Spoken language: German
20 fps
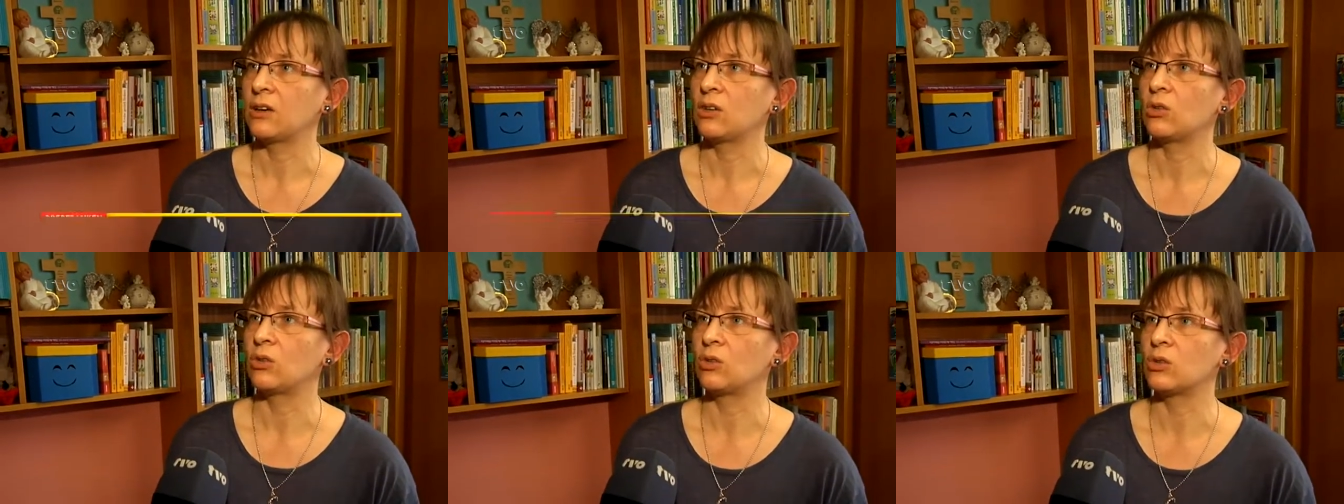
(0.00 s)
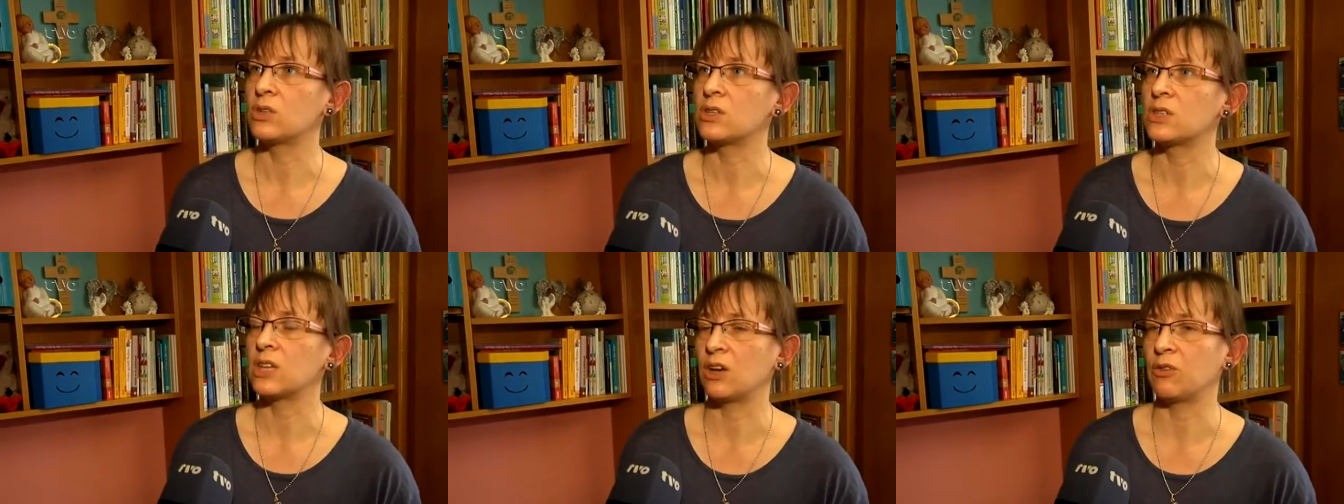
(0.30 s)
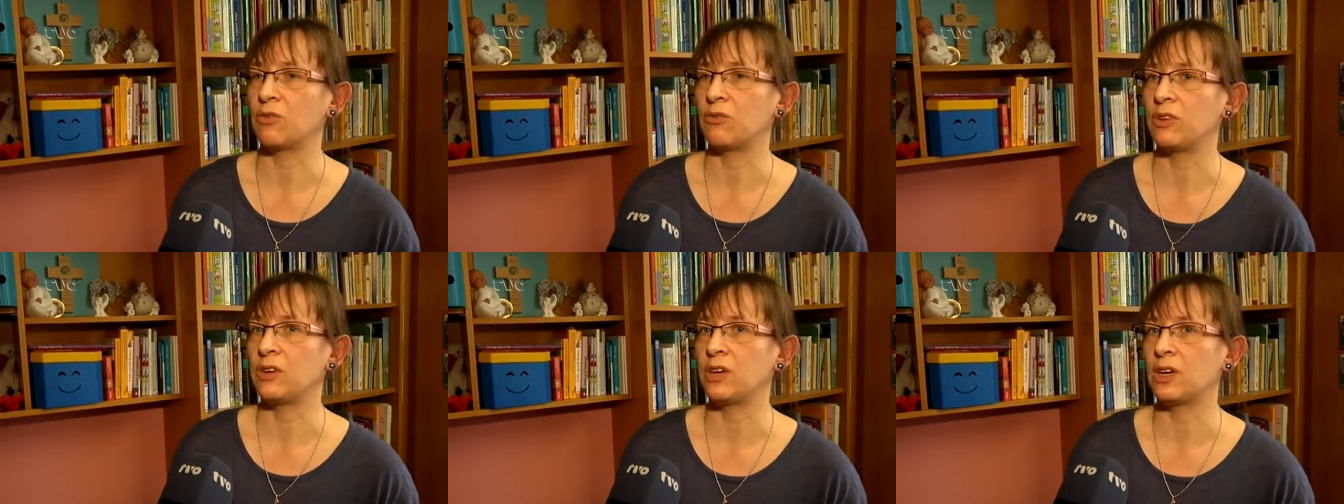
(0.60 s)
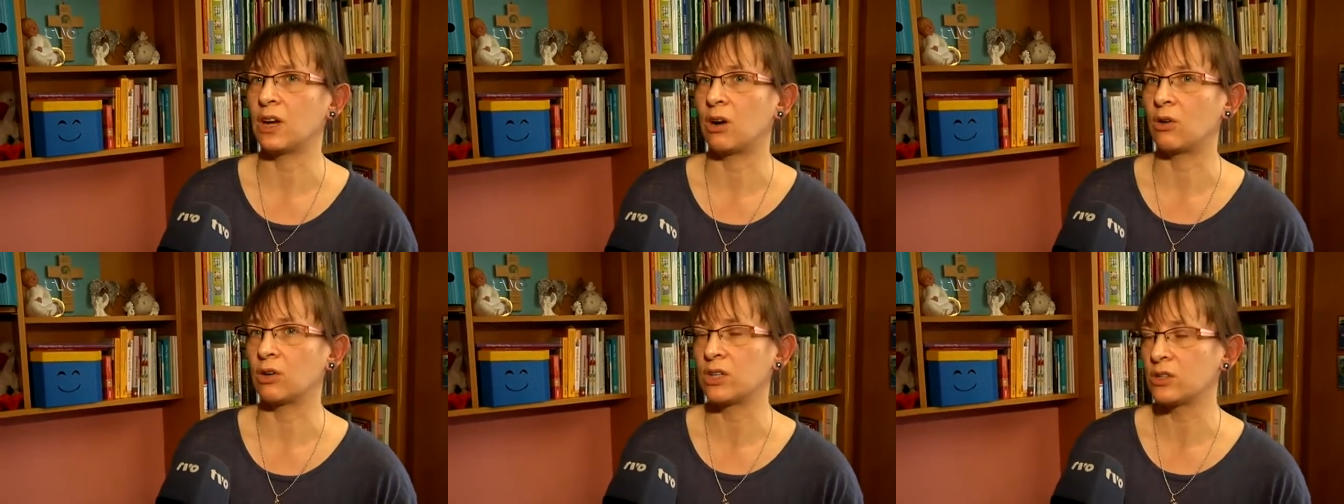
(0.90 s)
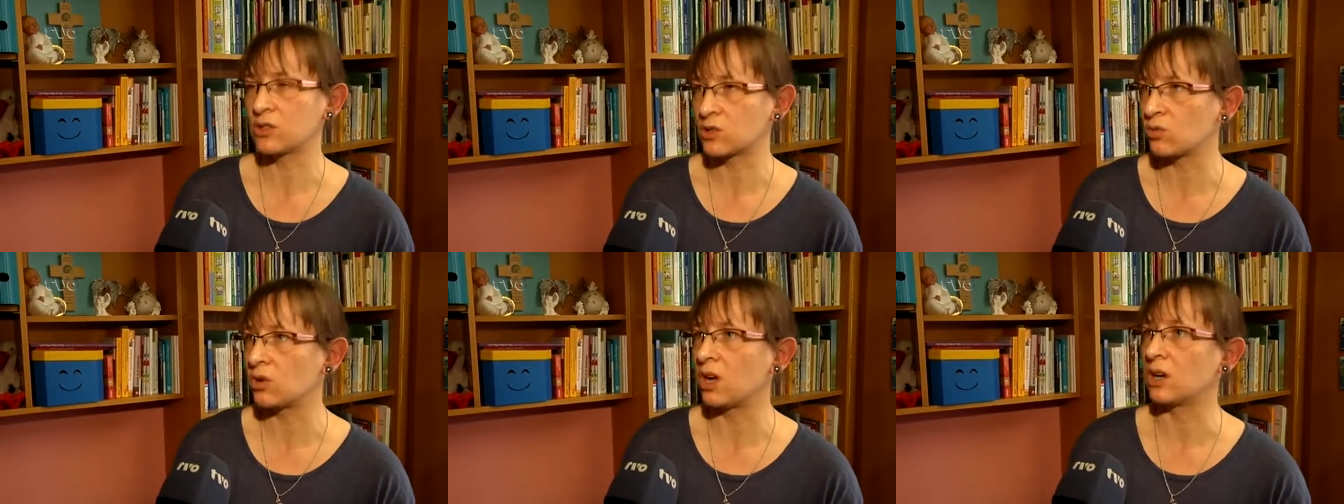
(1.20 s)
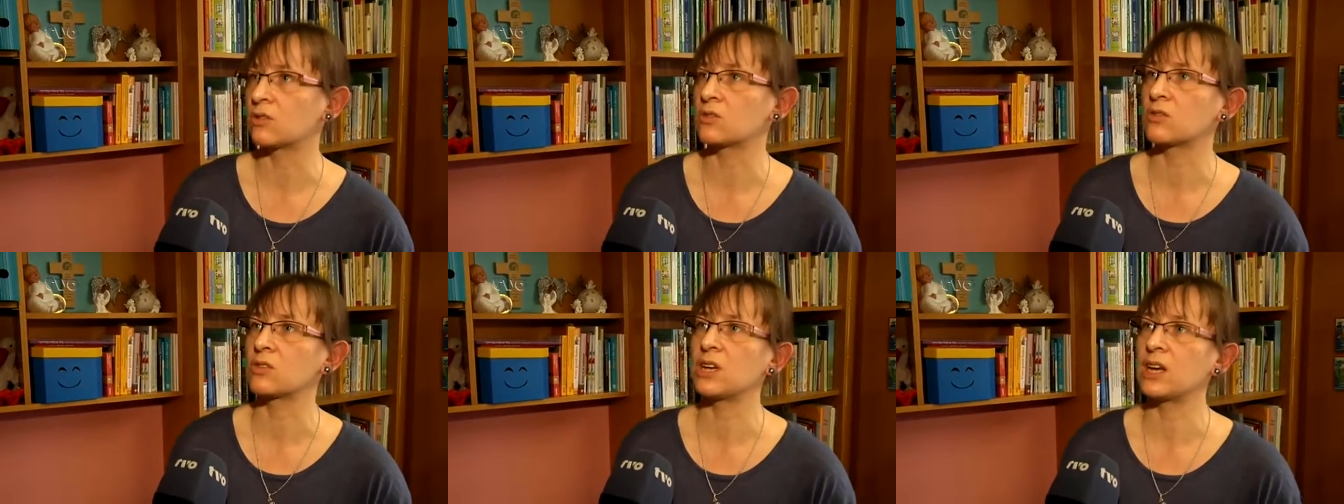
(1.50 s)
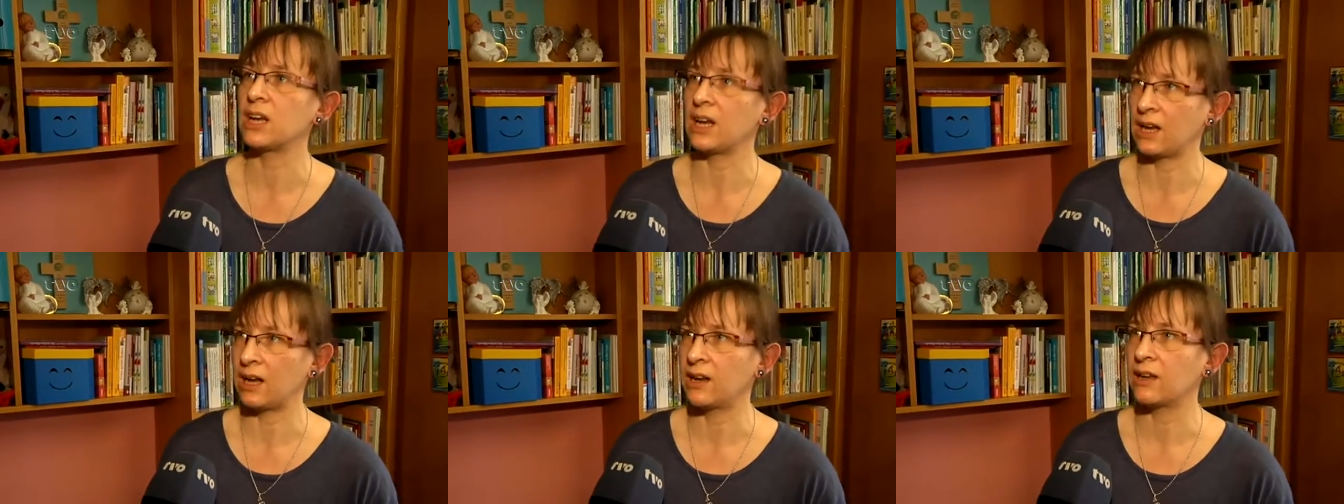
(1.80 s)
und er findet auch den Zugang zu den
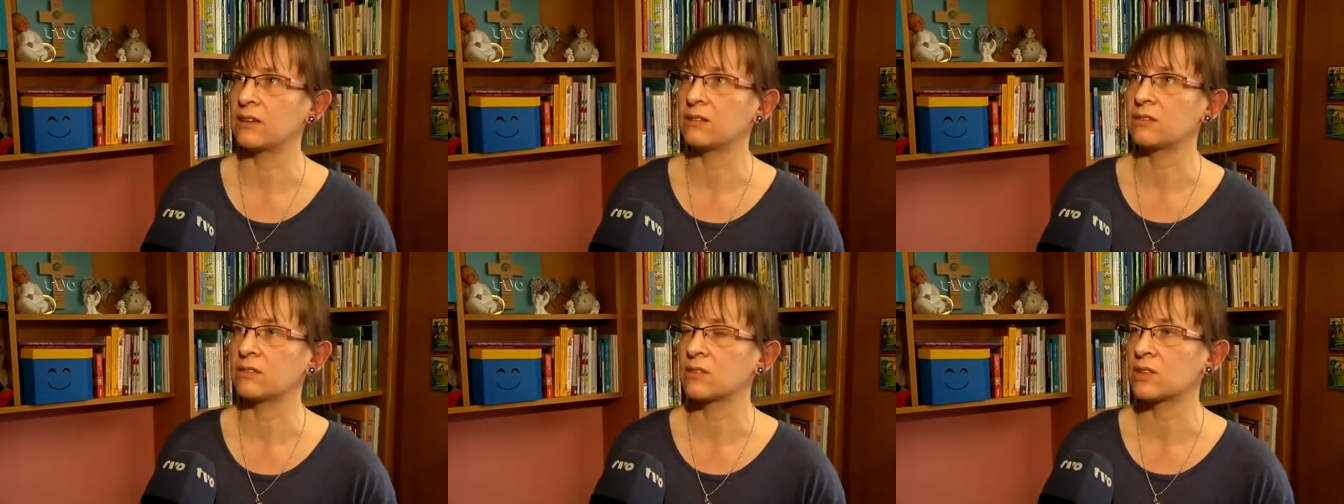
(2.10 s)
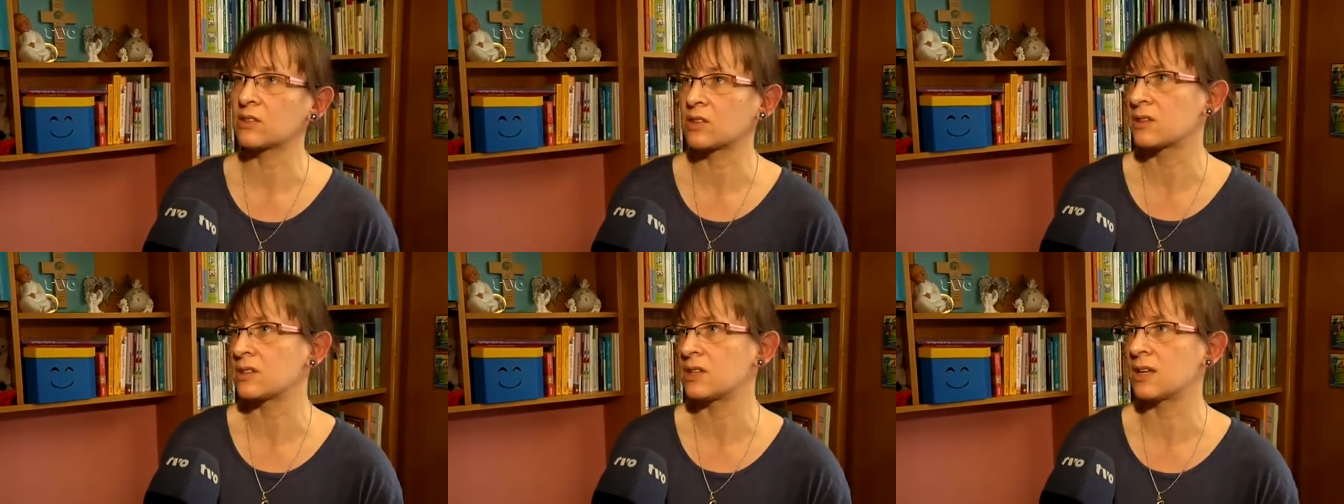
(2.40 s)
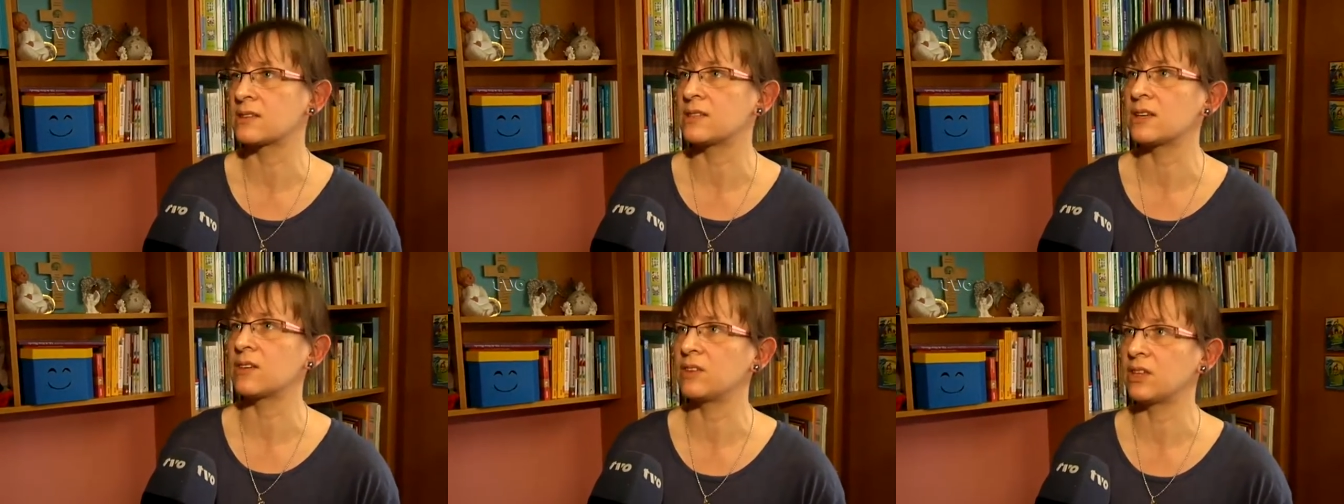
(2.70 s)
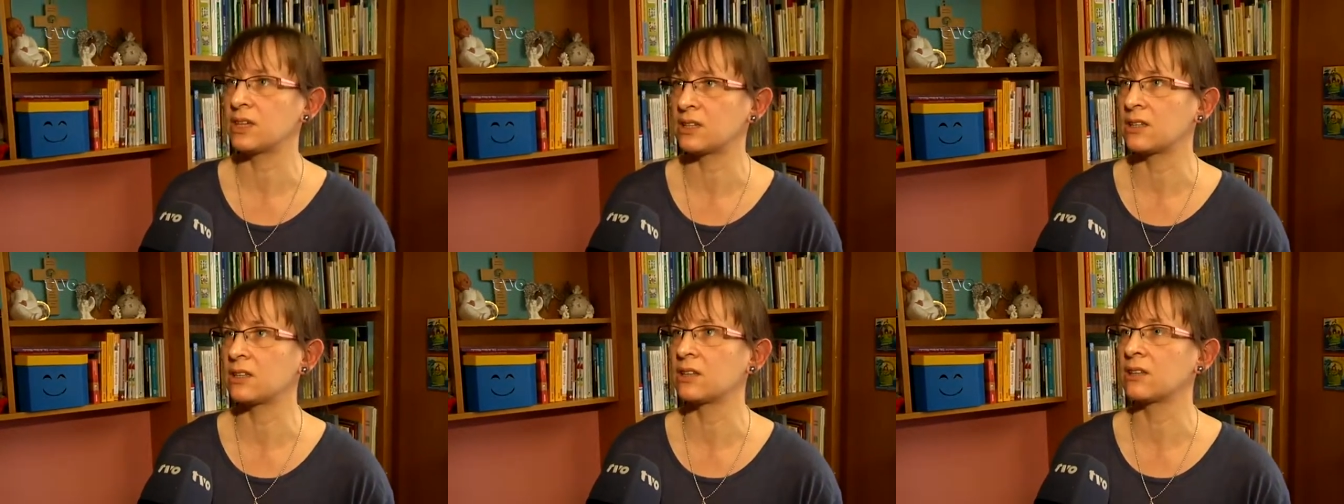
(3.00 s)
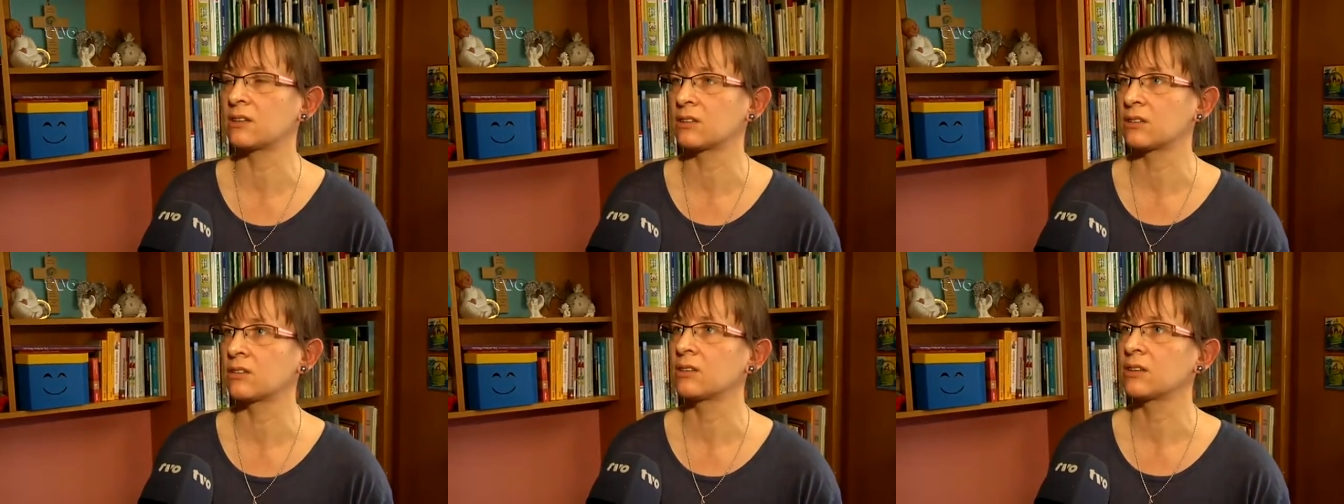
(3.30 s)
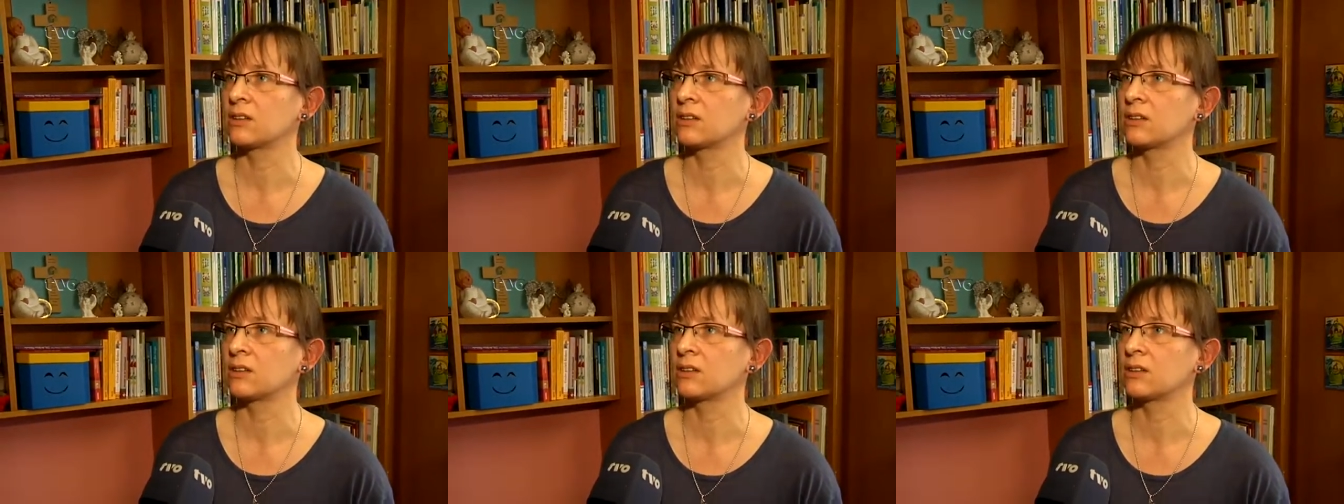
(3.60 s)
Eltern. Das ist ja sehr wichtig.